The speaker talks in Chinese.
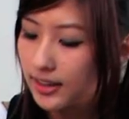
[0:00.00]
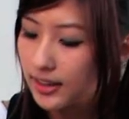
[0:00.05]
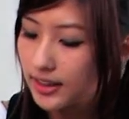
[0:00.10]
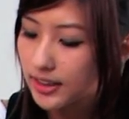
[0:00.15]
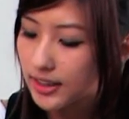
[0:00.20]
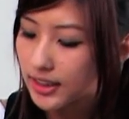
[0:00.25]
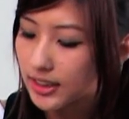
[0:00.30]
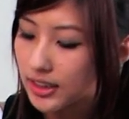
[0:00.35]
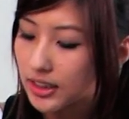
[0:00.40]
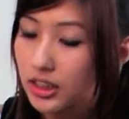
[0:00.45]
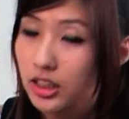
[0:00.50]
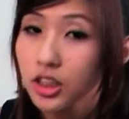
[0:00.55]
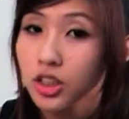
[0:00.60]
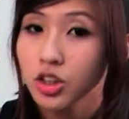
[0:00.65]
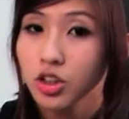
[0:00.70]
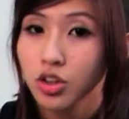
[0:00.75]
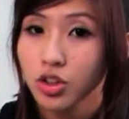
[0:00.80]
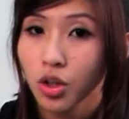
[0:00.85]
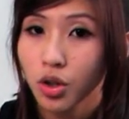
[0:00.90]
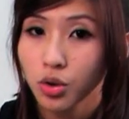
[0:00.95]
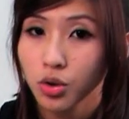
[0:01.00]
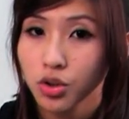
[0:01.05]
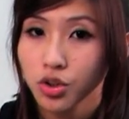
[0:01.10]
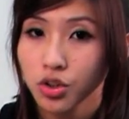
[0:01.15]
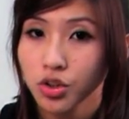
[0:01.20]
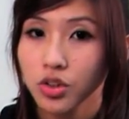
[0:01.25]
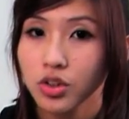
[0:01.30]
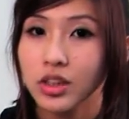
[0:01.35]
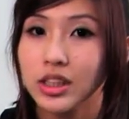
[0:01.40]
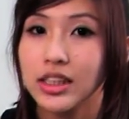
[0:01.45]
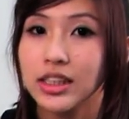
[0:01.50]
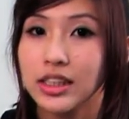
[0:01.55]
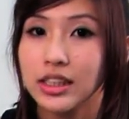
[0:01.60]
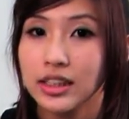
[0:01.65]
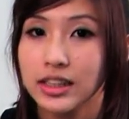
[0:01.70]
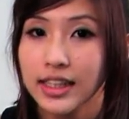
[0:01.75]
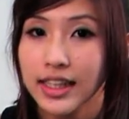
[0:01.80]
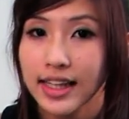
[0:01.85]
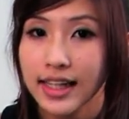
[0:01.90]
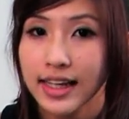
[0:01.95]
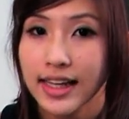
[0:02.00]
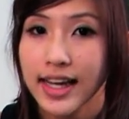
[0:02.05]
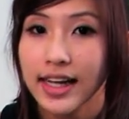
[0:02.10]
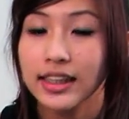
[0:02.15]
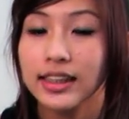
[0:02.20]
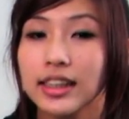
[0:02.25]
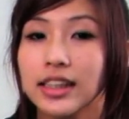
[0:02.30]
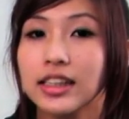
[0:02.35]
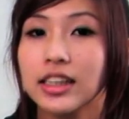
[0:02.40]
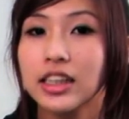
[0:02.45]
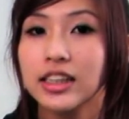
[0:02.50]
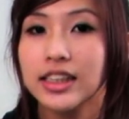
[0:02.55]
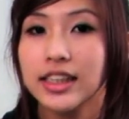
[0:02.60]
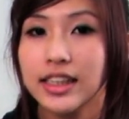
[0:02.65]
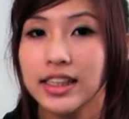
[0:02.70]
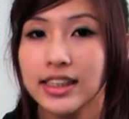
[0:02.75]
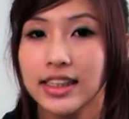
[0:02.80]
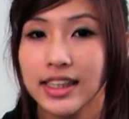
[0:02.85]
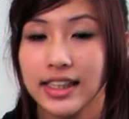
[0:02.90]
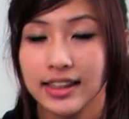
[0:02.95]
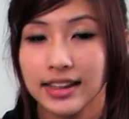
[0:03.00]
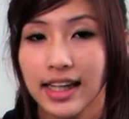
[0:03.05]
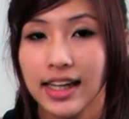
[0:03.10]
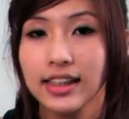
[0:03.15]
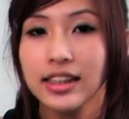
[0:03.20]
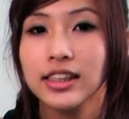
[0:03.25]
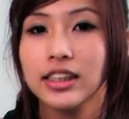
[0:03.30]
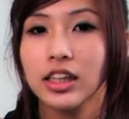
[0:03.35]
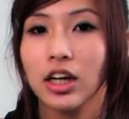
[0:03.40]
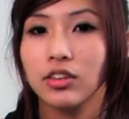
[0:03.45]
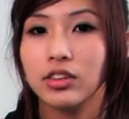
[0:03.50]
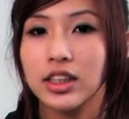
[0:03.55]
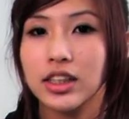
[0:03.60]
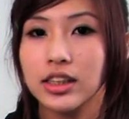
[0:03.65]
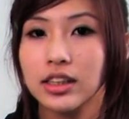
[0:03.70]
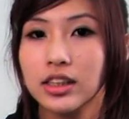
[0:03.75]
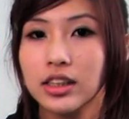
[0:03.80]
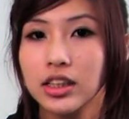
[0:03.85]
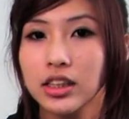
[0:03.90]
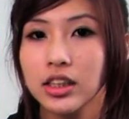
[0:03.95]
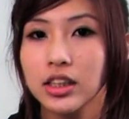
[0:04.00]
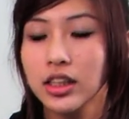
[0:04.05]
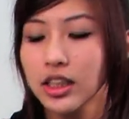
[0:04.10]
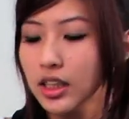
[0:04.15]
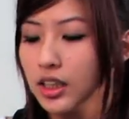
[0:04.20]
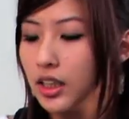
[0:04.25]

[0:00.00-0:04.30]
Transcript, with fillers: 日期、收讯以及电量的那些简单的小提示。